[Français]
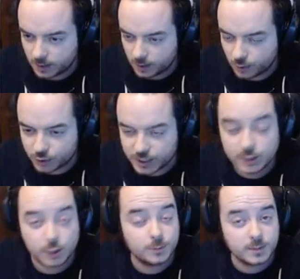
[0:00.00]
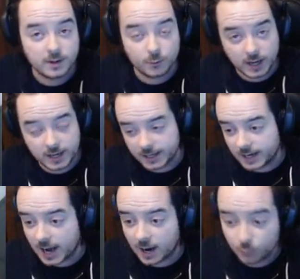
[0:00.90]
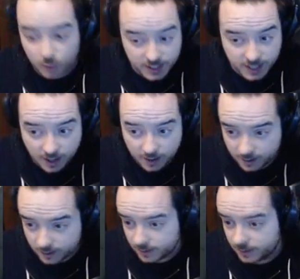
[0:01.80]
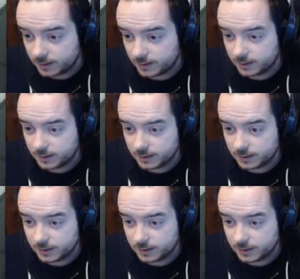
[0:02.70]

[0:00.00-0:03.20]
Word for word: Le chargeur de pile va donc aller là où il y a, euh,